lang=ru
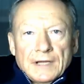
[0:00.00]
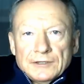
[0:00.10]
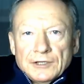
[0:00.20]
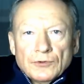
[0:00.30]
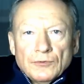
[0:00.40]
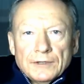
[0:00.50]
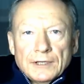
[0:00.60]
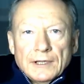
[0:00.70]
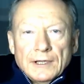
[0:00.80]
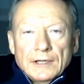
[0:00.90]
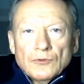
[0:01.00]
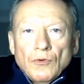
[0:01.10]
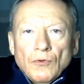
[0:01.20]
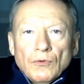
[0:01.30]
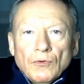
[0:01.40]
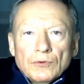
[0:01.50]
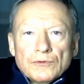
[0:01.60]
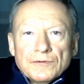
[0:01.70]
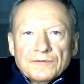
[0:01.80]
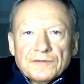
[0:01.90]
на три года, но он
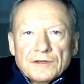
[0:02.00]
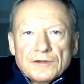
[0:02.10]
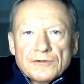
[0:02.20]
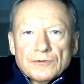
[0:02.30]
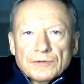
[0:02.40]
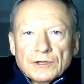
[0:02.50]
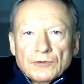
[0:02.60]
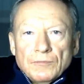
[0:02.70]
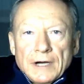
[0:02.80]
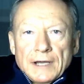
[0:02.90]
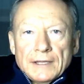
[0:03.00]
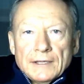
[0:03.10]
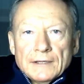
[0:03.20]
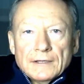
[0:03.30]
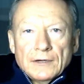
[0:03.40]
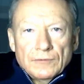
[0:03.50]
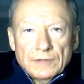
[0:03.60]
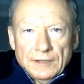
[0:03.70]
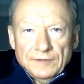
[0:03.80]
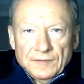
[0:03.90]
учился еще на Кубани на
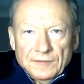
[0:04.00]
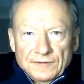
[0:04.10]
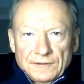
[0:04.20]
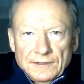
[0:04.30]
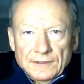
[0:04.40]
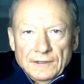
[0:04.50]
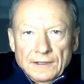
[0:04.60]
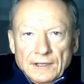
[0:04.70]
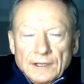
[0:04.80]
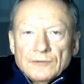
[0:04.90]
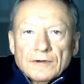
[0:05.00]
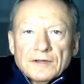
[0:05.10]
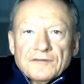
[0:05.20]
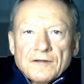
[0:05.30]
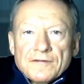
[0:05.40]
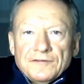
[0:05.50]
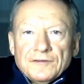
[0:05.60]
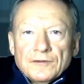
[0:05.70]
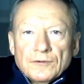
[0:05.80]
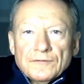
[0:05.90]
украинском языке. И до конца
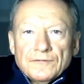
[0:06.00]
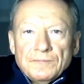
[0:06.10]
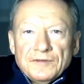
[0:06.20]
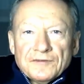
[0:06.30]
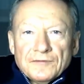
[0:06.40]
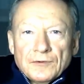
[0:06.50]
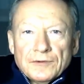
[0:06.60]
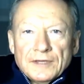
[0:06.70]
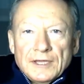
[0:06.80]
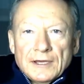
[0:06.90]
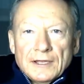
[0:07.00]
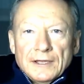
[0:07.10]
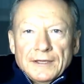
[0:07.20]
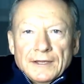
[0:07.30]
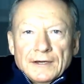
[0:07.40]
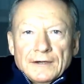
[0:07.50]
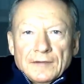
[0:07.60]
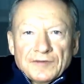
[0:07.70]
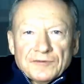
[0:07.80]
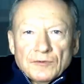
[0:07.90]
жизни он выписывал не
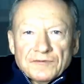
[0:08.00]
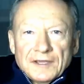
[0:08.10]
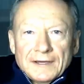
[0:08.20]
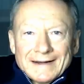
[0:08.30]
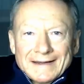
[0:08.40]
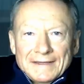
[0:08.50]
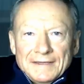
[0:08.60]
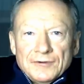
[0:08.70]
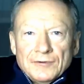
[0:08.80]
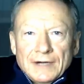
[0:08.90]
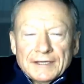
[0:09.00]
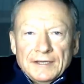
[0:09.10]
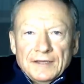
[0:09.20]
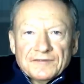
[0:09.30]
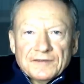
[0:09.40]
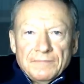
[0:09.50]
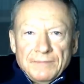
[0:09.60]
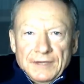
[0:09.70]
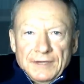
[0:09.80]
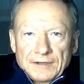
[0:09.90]
а, московский крокодил, а киевский
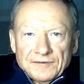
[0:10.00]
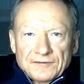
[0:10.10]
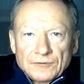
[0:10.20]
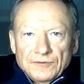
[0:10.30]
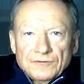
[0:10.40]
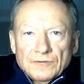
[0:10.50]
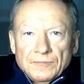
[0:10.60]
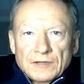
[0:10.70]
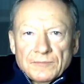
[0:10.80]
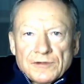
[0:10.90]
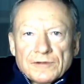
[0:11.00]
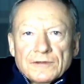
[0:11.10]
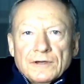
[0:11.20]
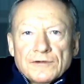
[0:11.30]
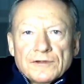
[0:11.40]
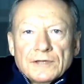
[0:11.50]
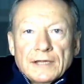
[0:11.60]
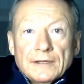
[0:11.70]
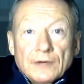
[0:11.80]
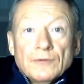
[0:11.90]
перец. То есть он предпочитал
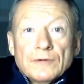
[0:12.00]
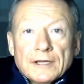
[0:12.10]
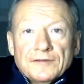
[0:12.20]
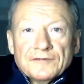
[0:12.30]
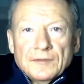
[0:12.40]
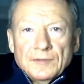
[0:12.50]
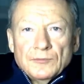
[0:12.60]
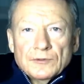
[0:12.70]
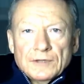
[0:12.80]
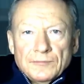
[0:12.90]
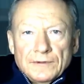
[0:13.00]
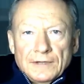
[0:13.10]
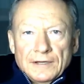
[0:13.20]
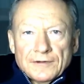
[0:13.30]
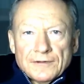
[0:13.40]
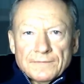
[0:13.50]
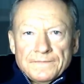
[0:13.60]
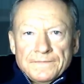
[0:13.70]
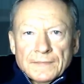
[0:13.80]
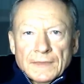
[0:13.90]
читать на украинском, ему так было легче.
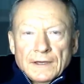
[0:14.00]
